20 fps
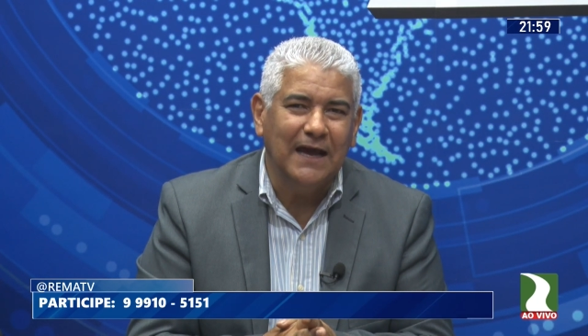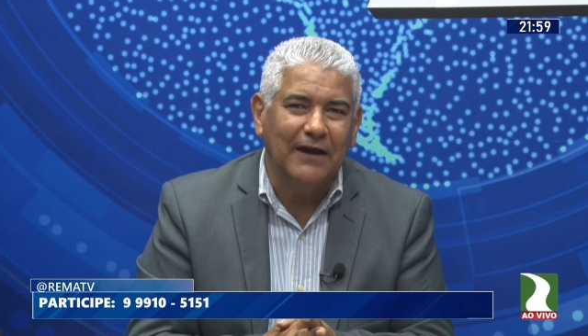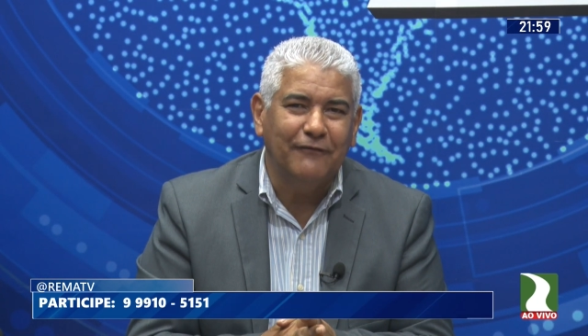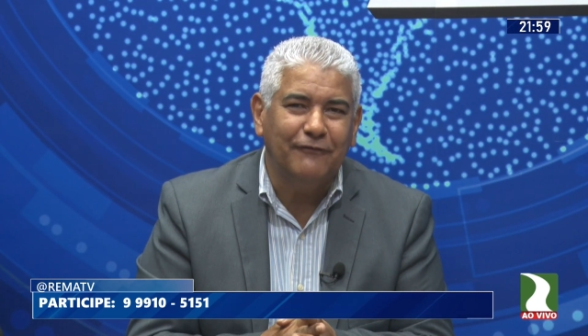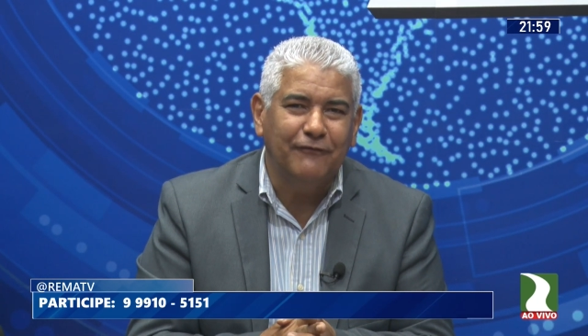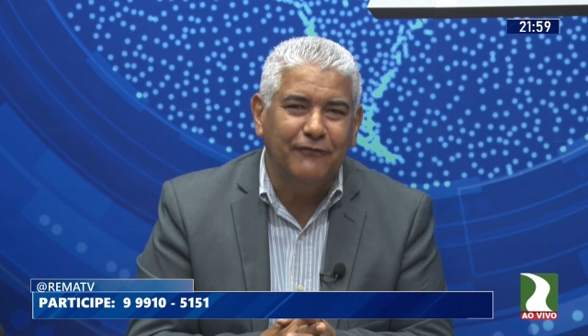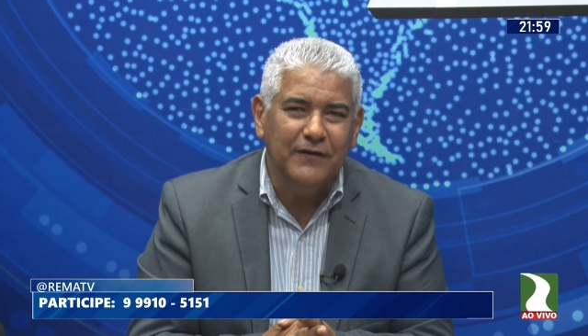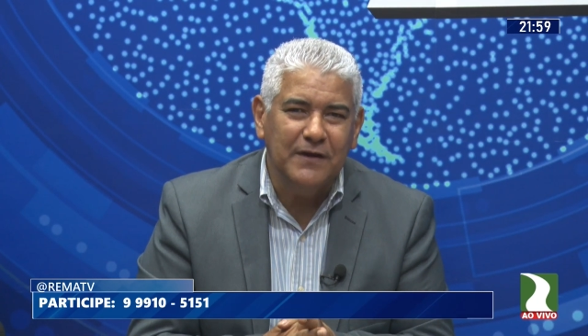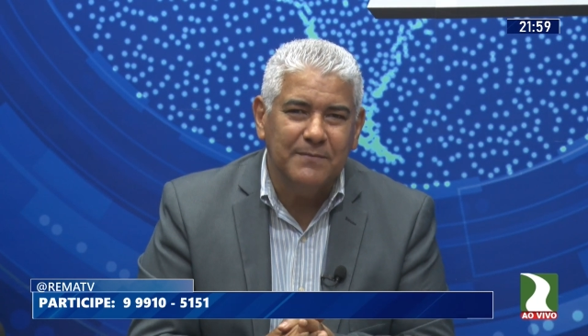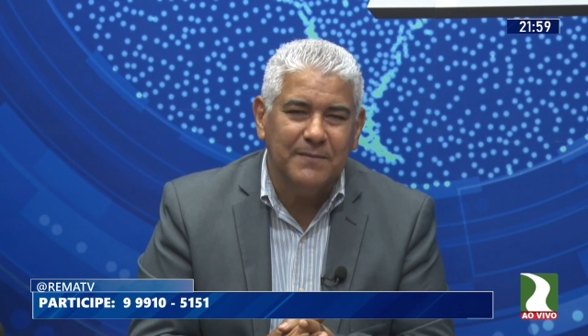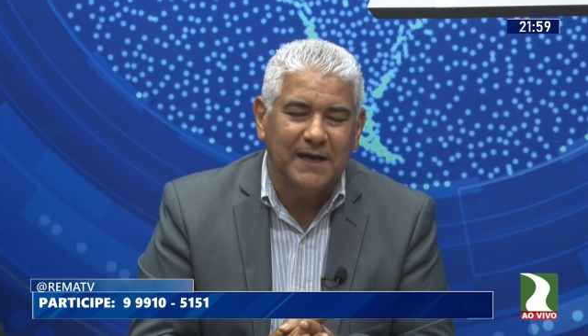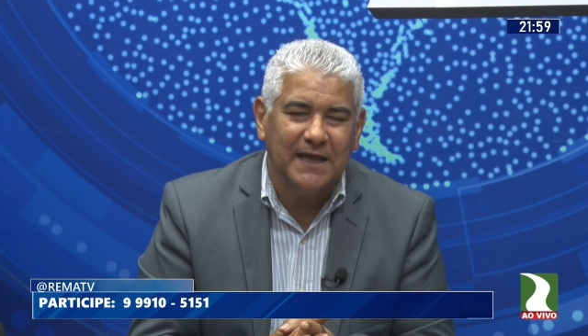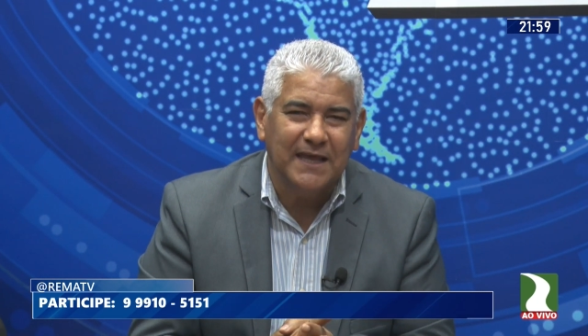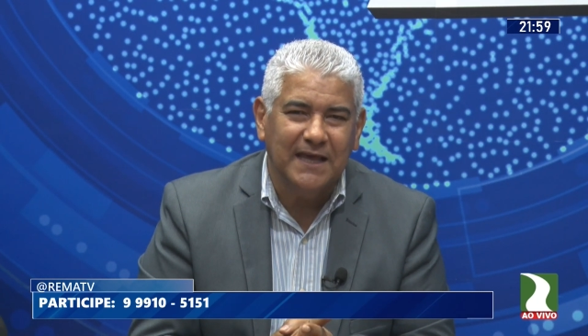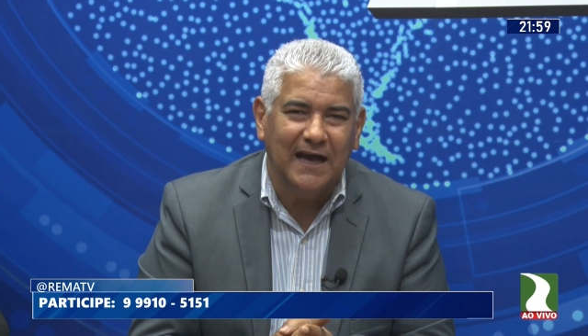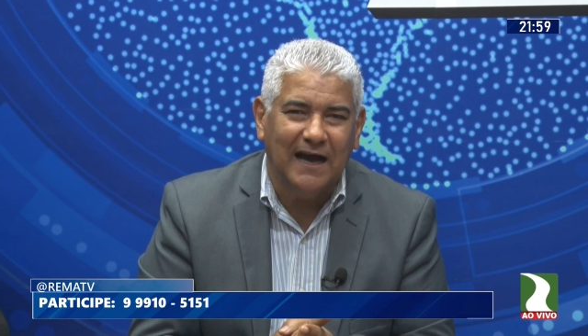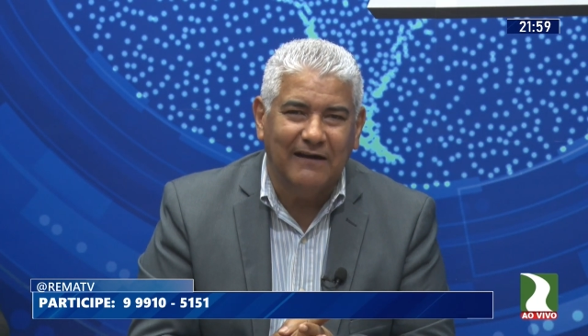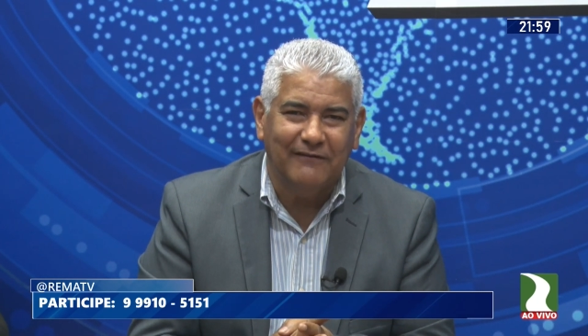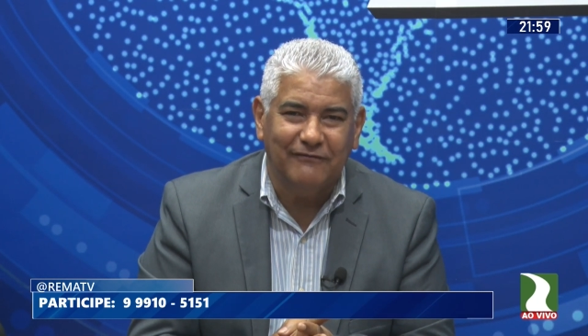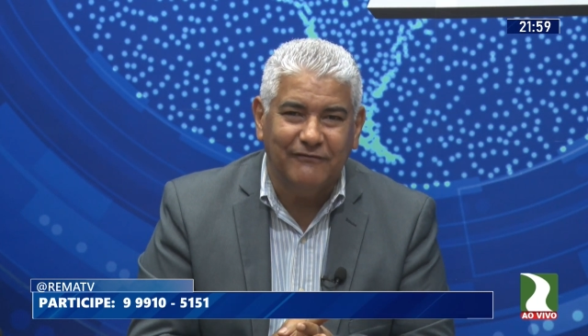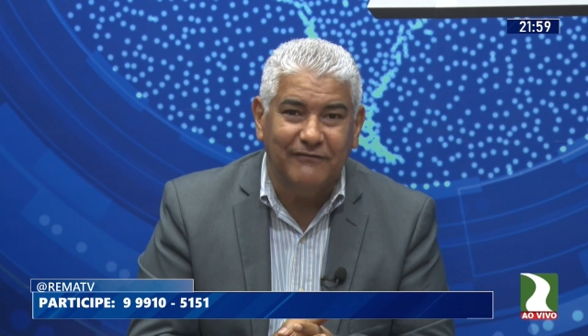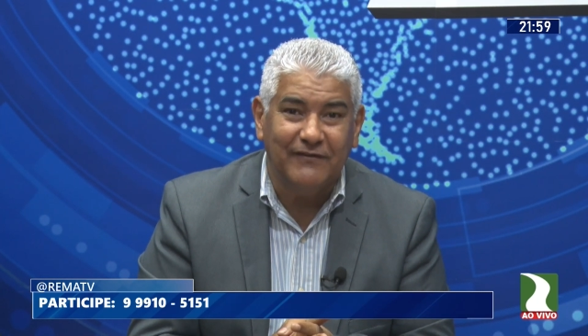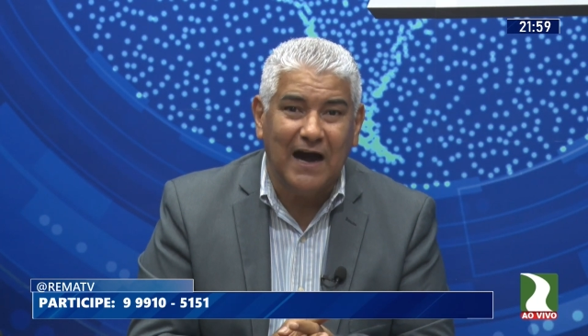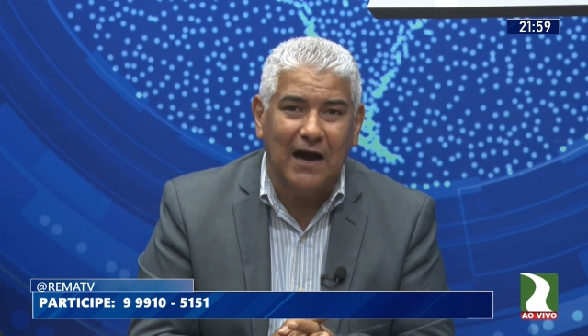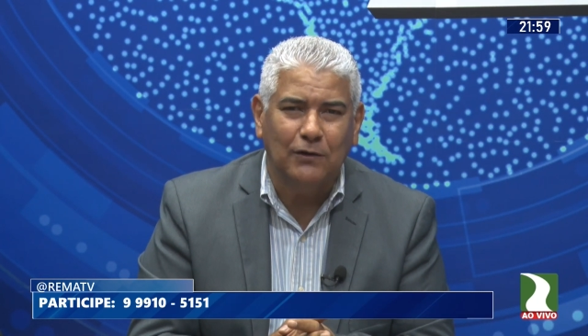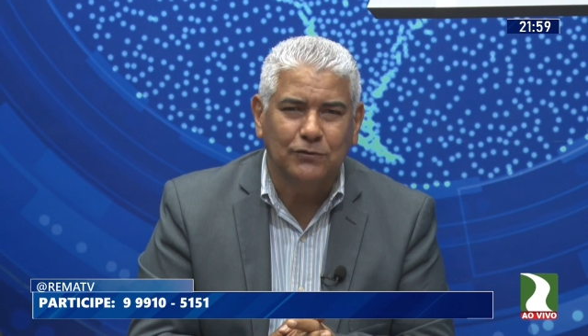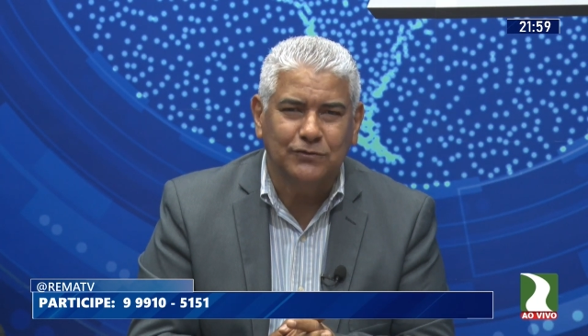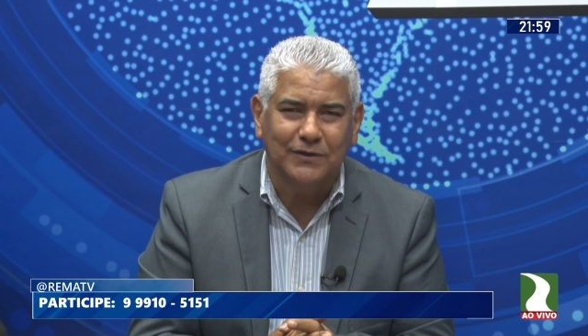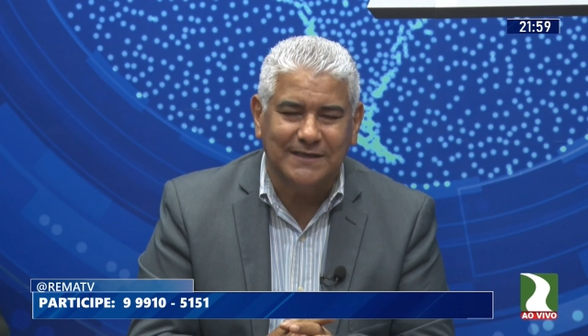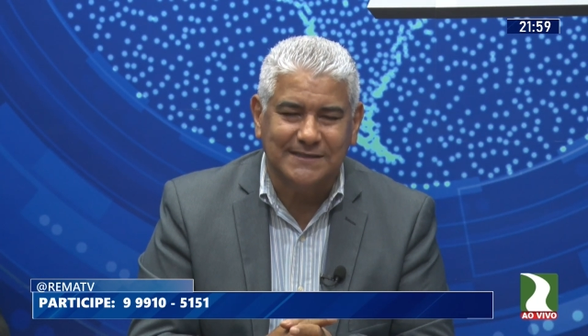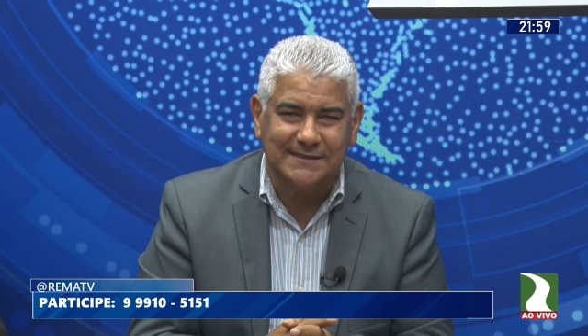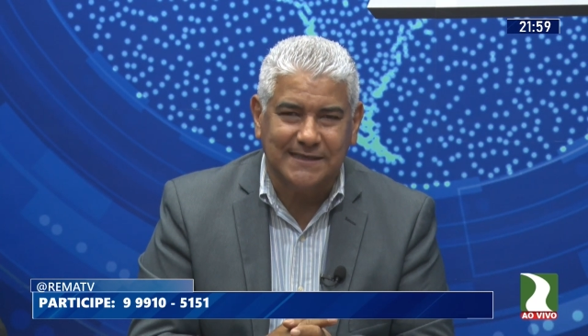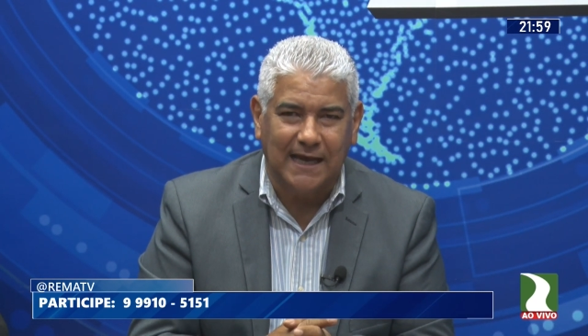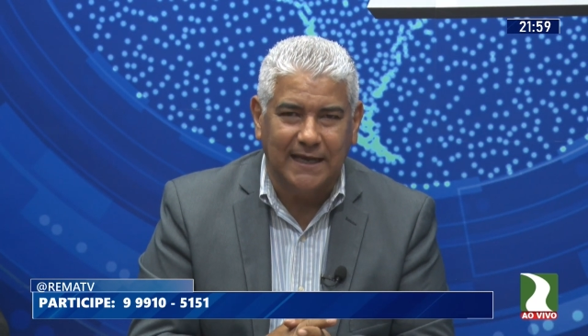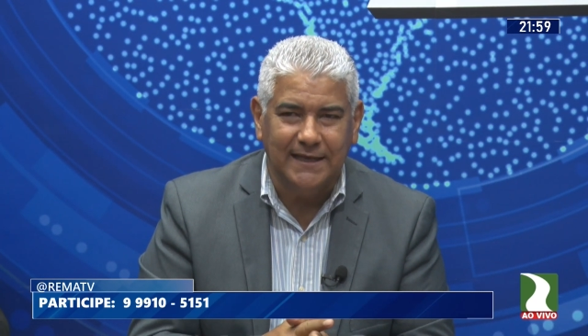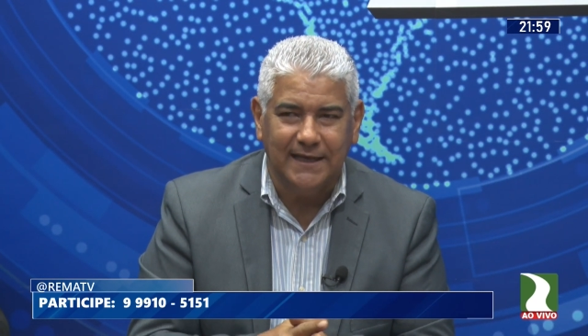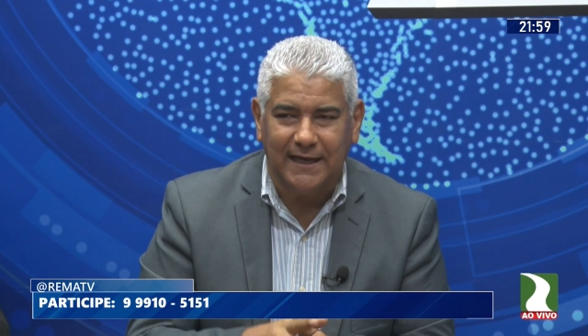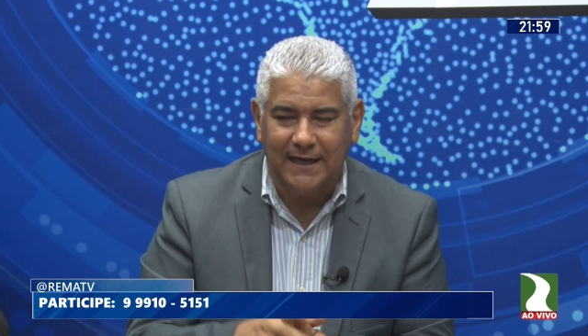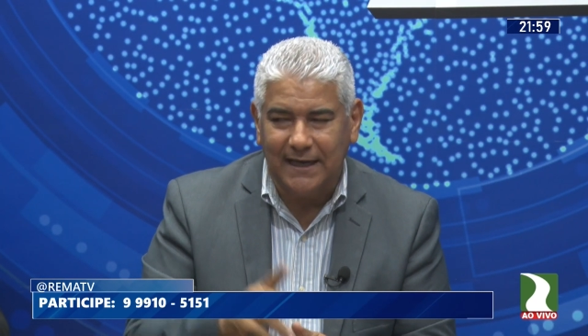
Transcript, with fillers: e afirma que a Valdo Açaí,